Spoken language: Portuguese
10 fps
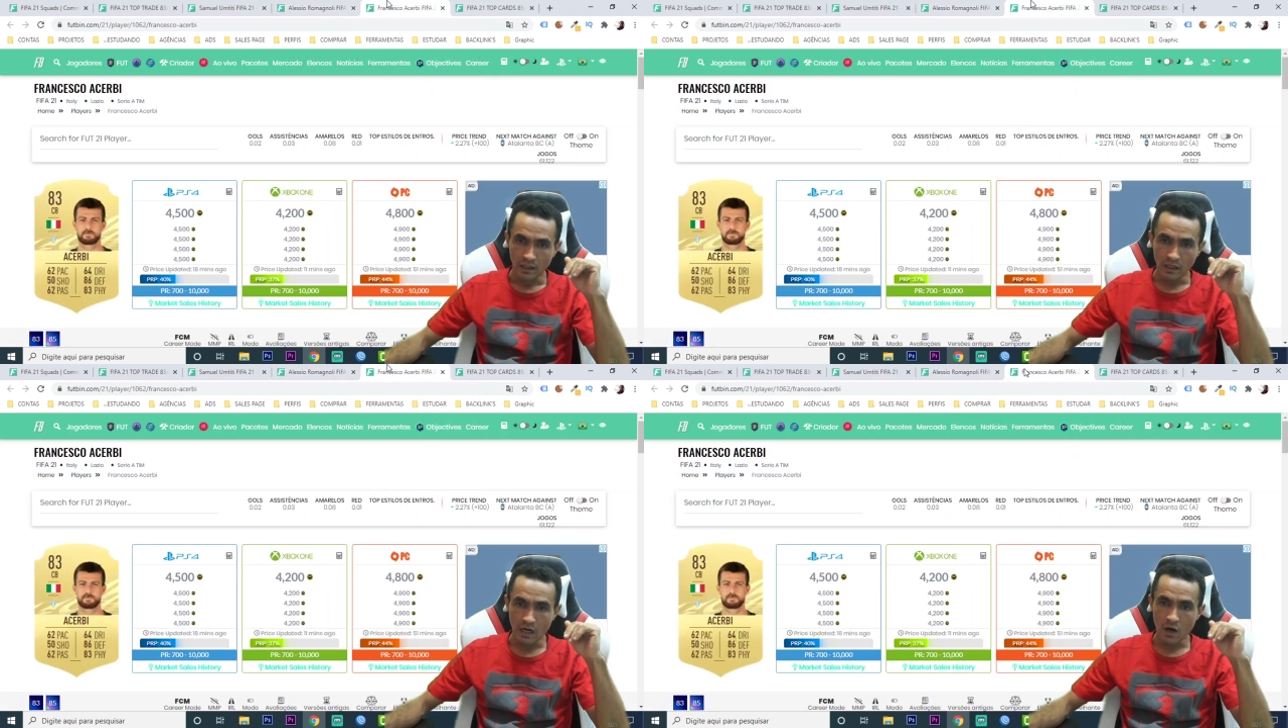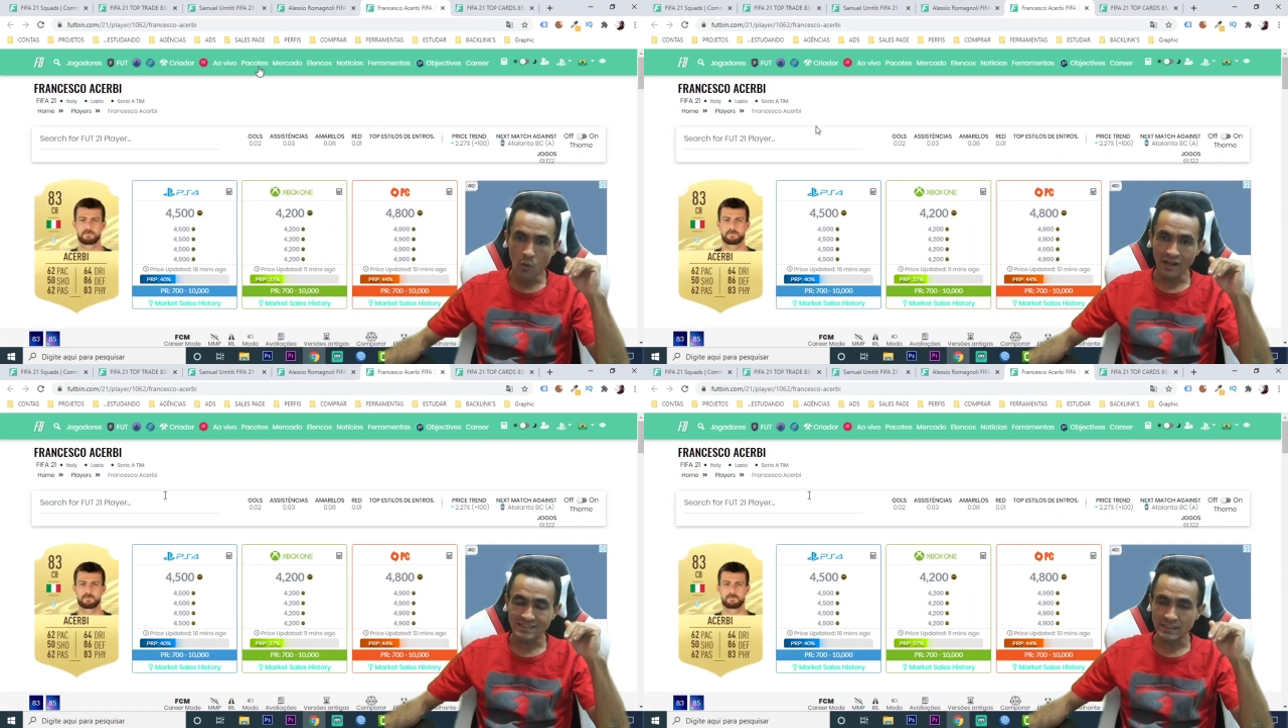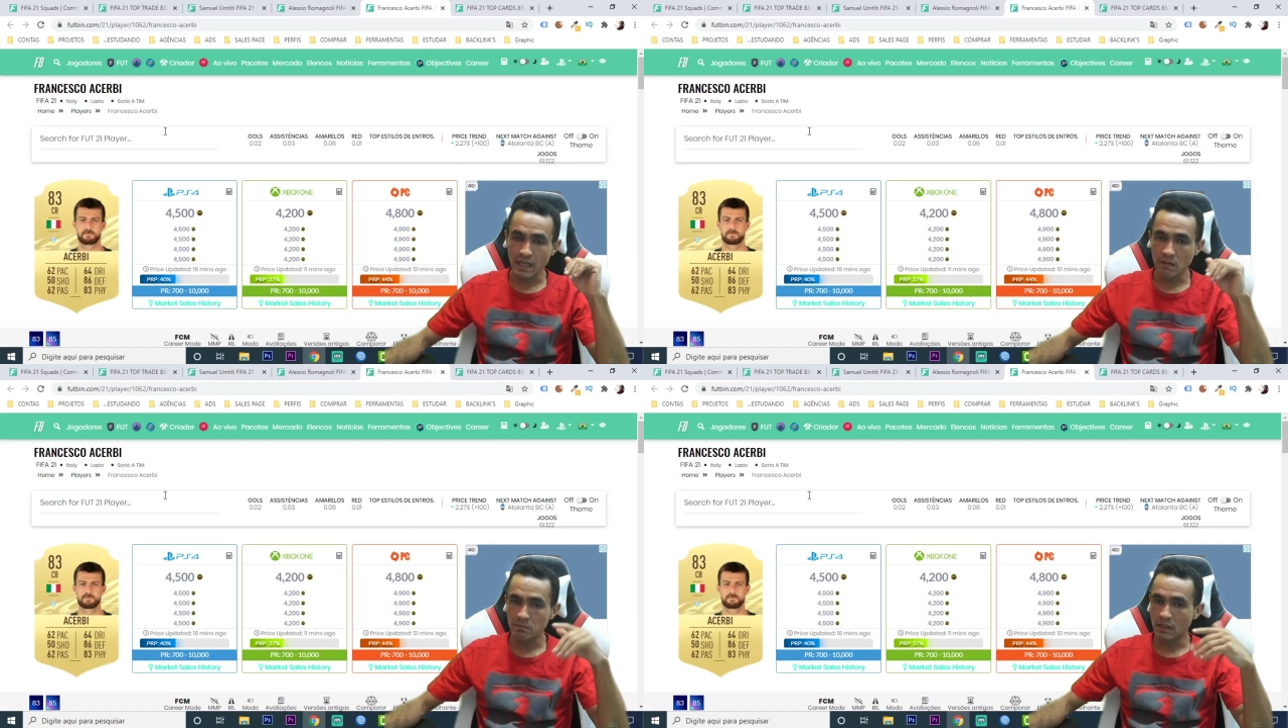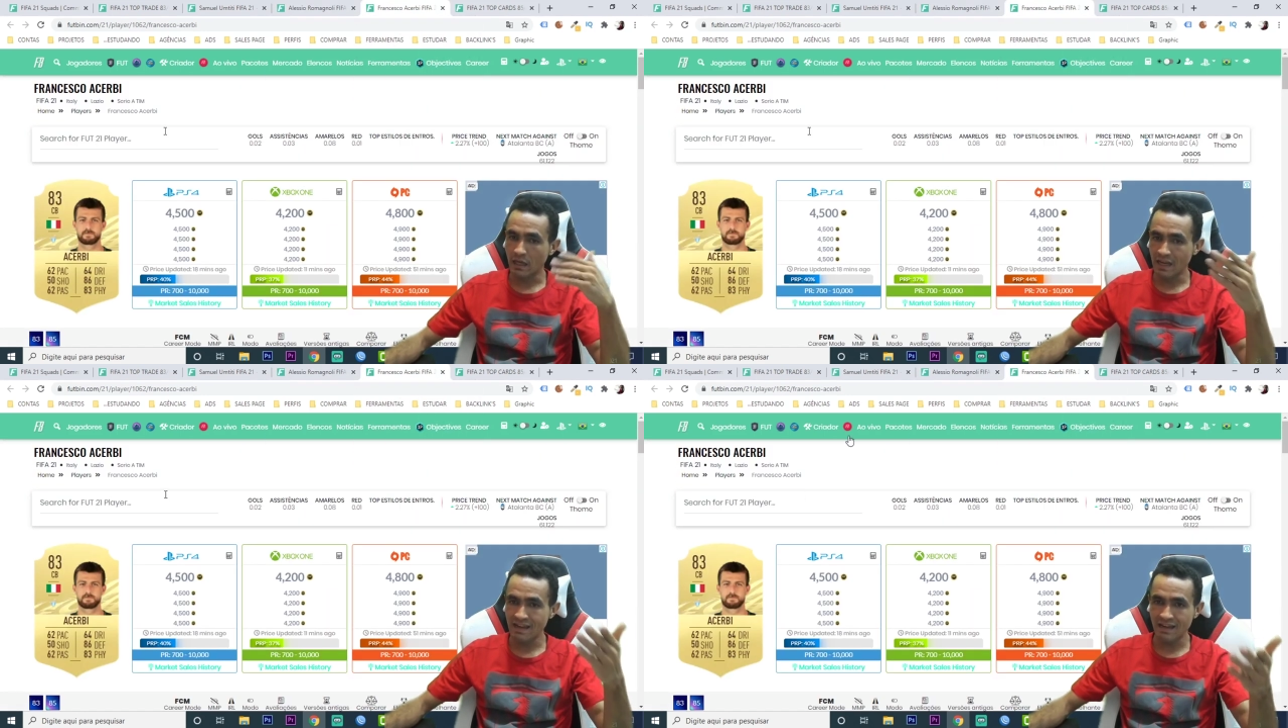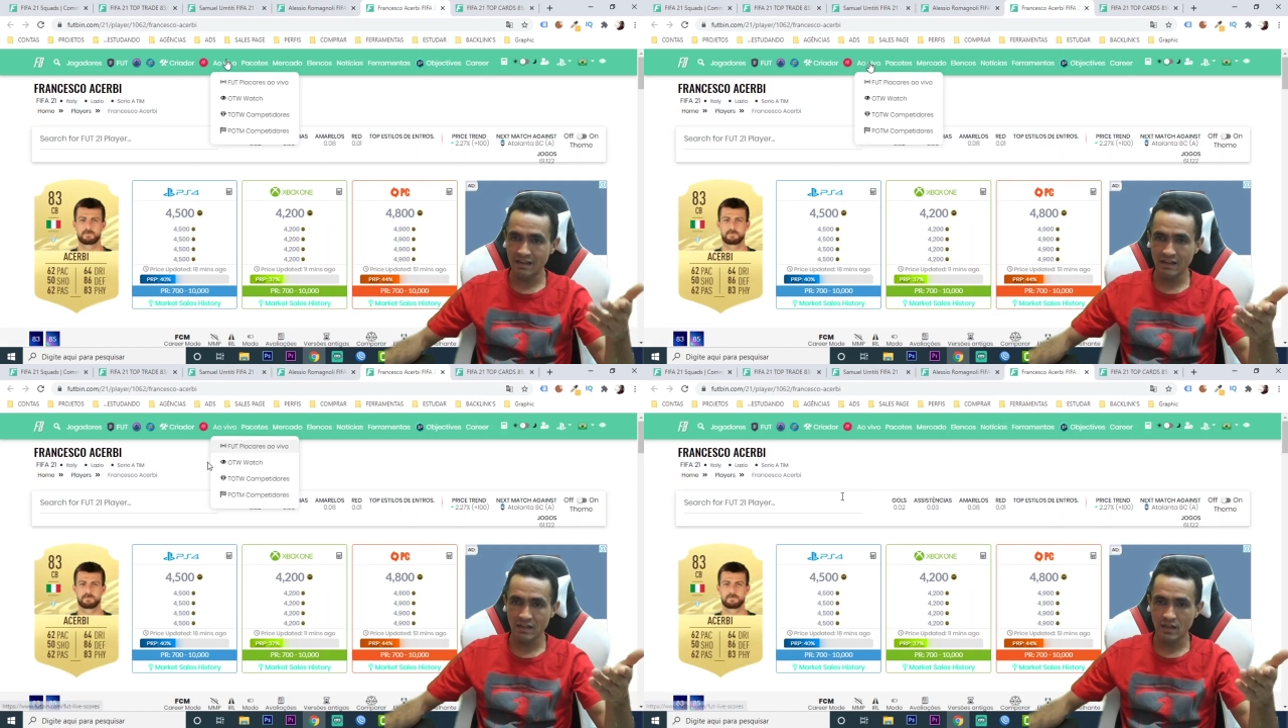Uh, o Acerbi, é,
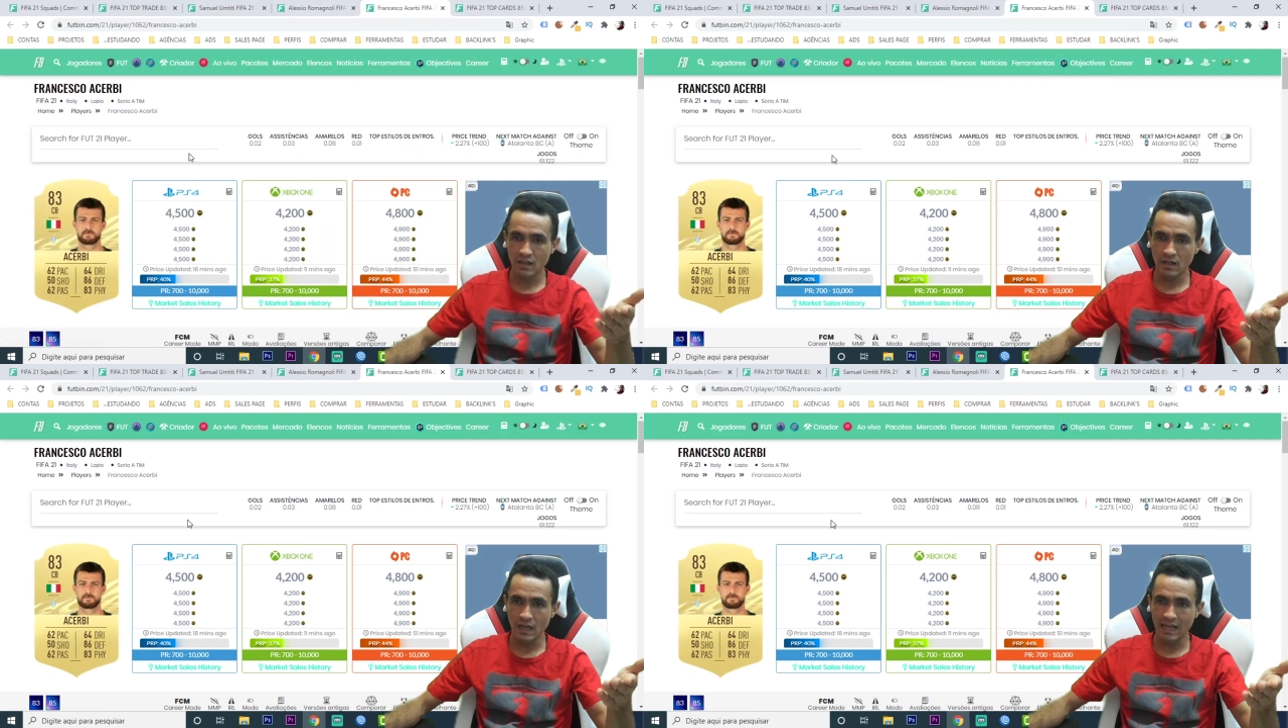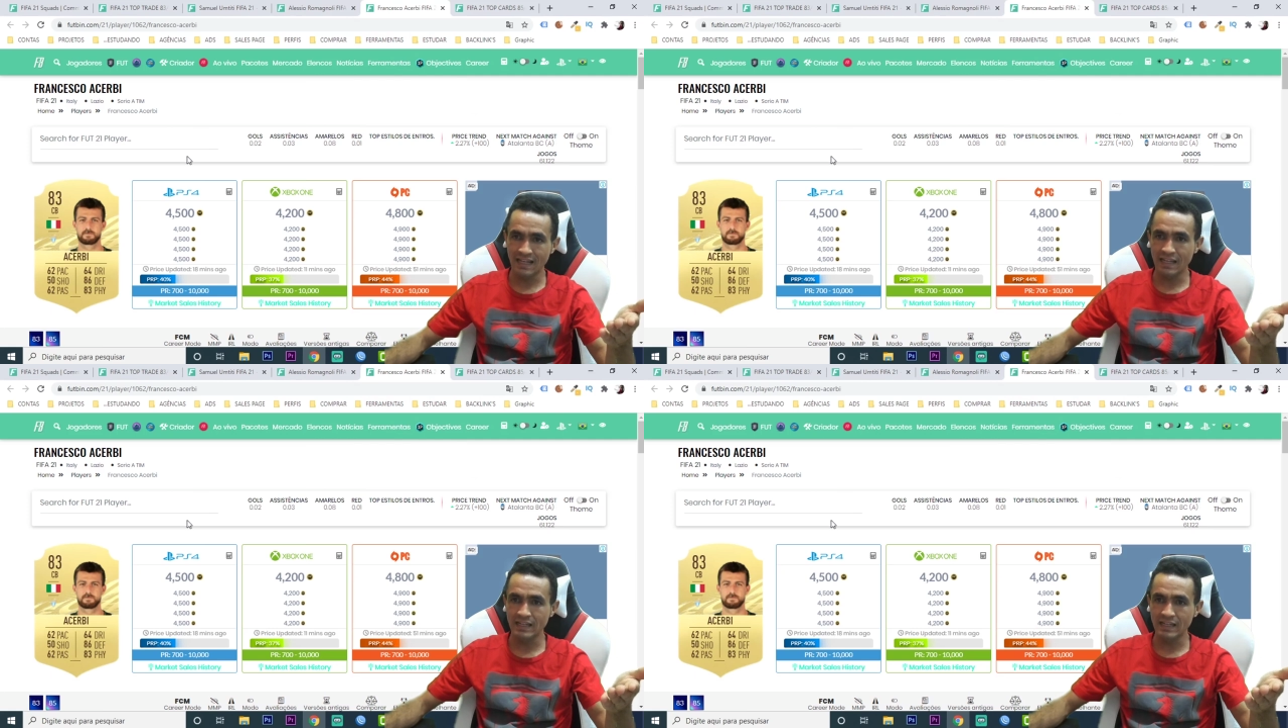é, ela,